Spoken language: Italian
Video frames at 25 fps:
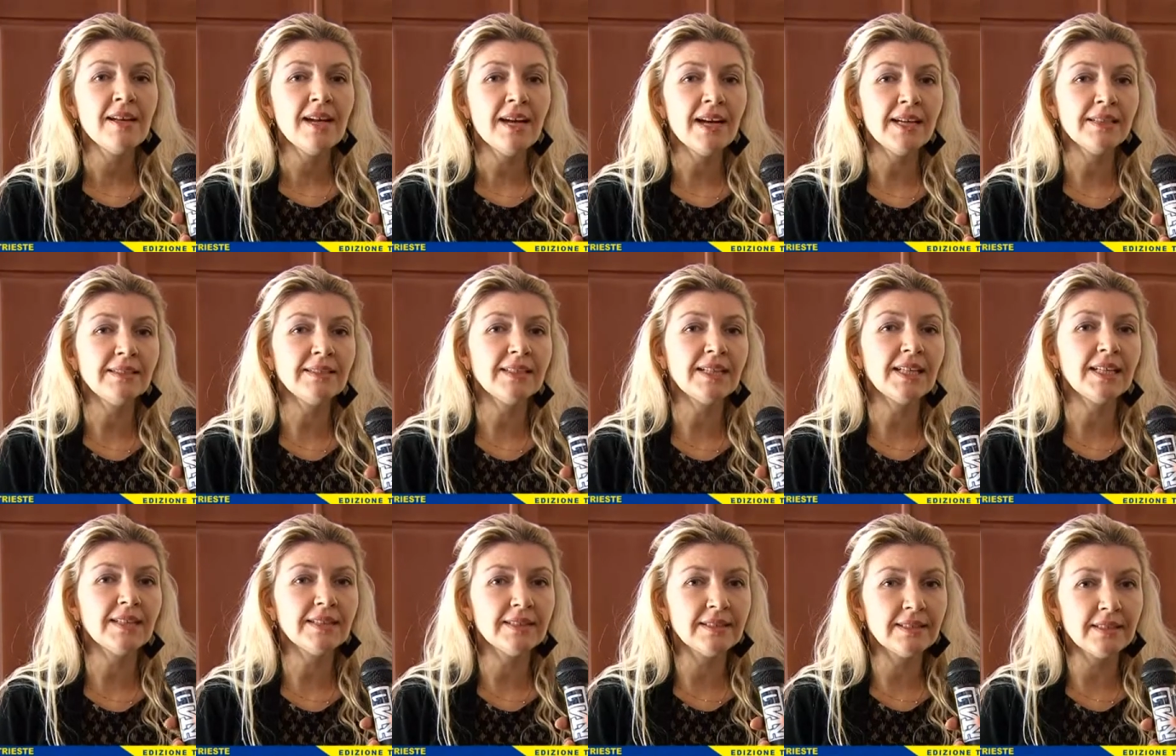a
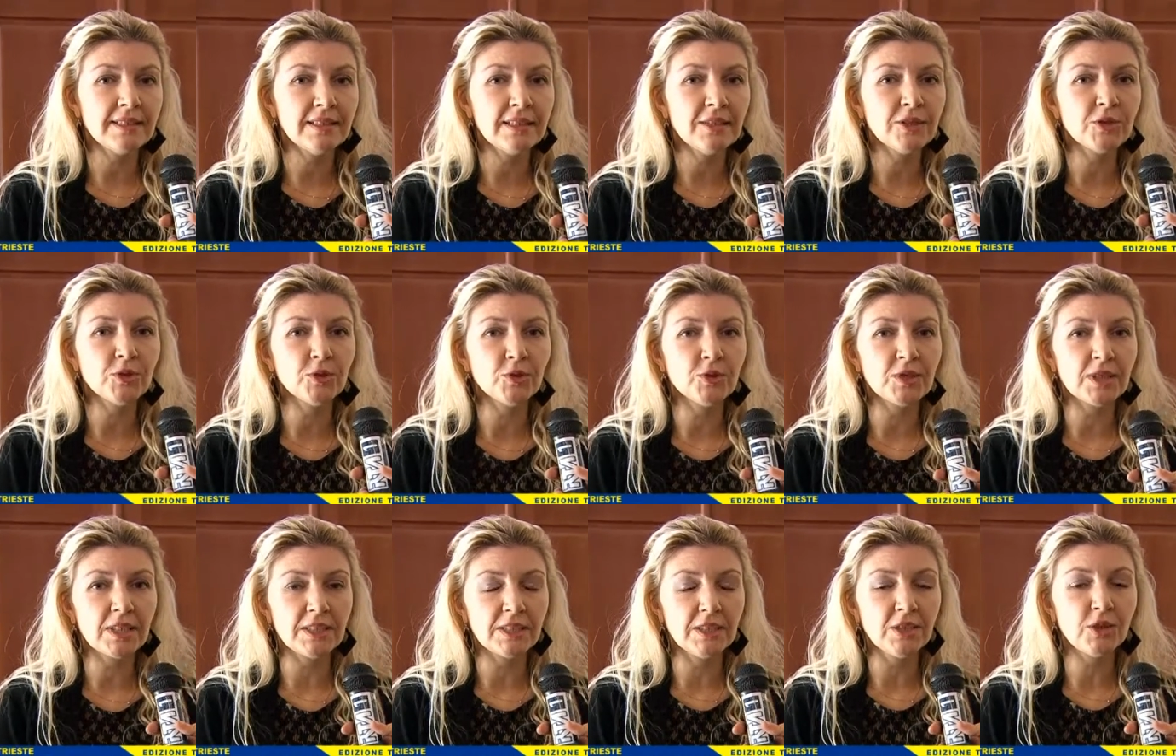tratti
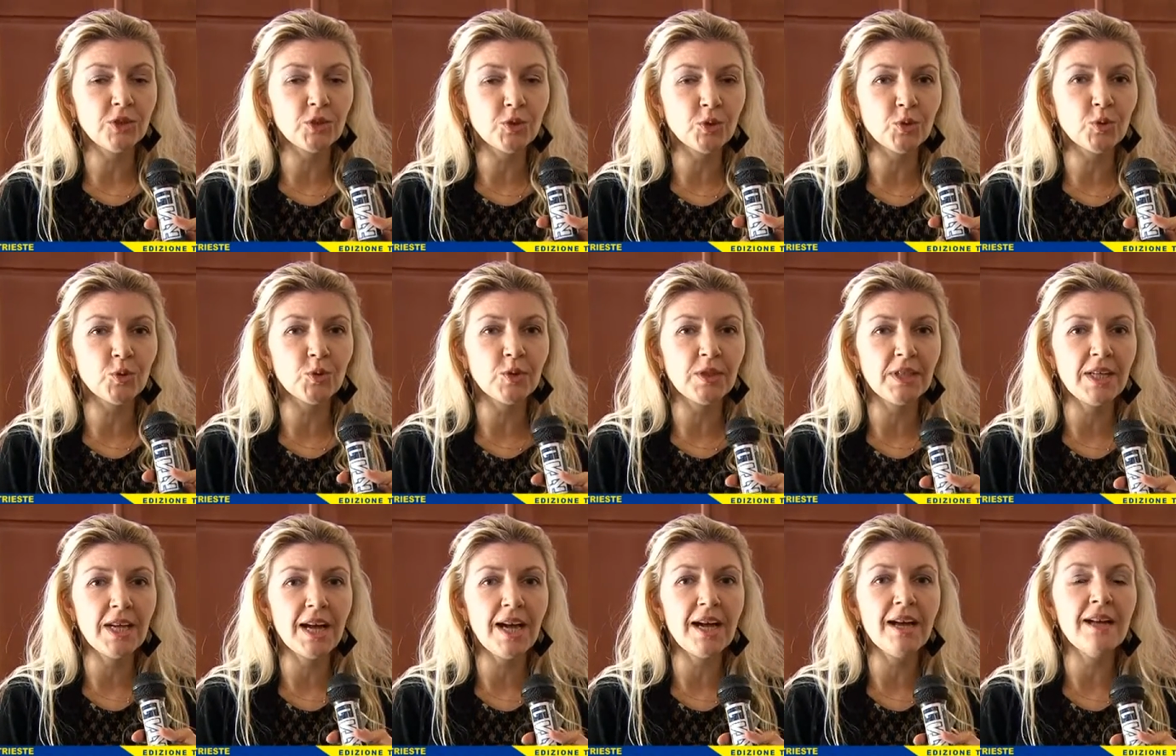
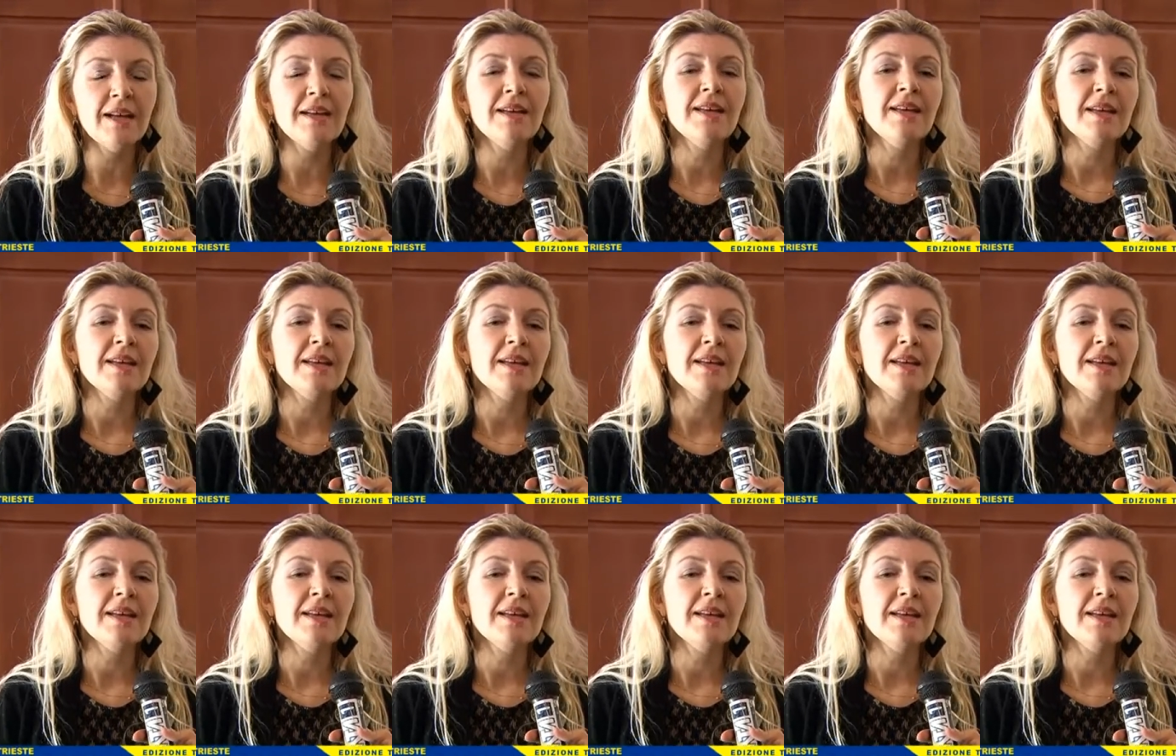contraddittoria.